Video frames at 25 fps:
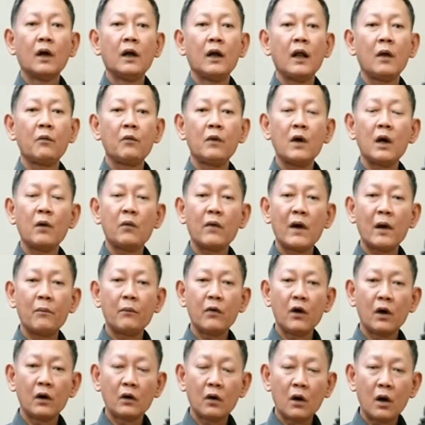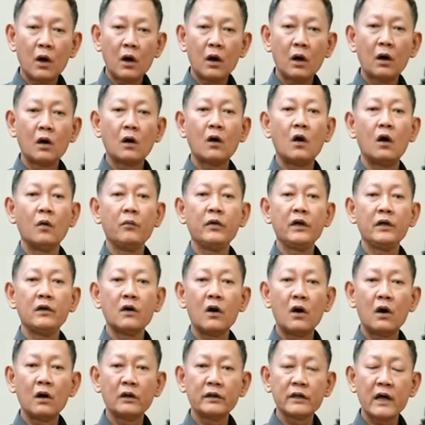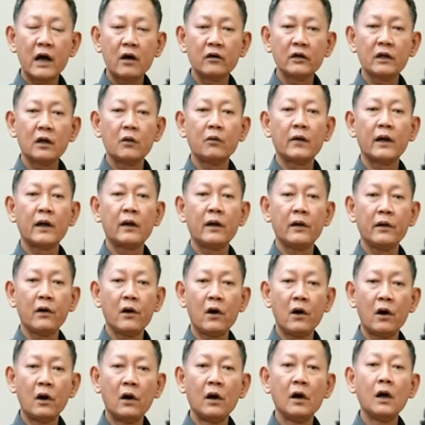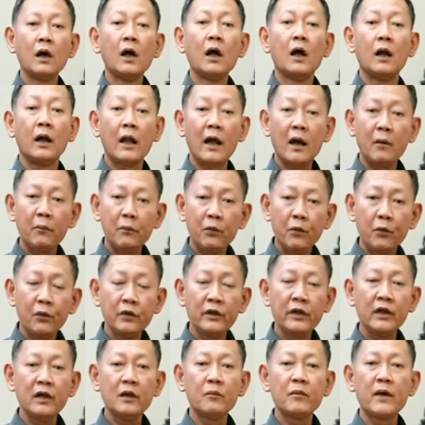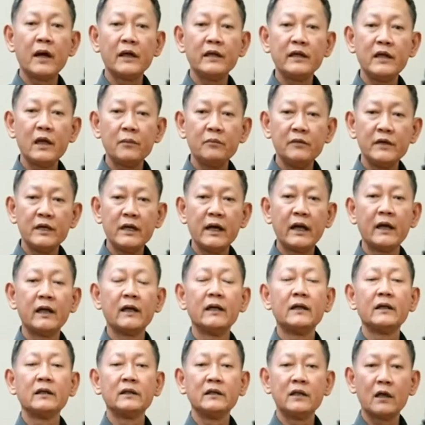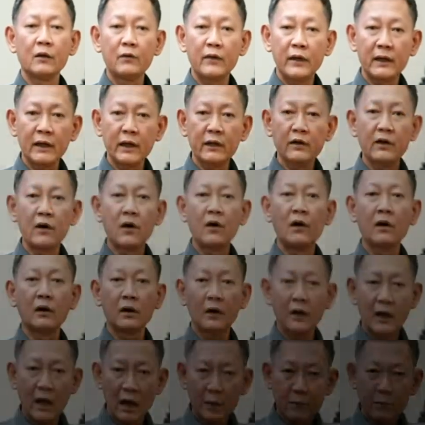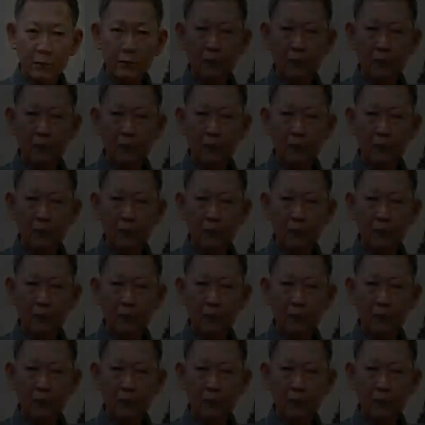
และเพื่อความปองดองของพี่น้องชาวจังหวัดระยอง และผู้ที่มาเยี่ยมเยือนจังหวัดระยองครั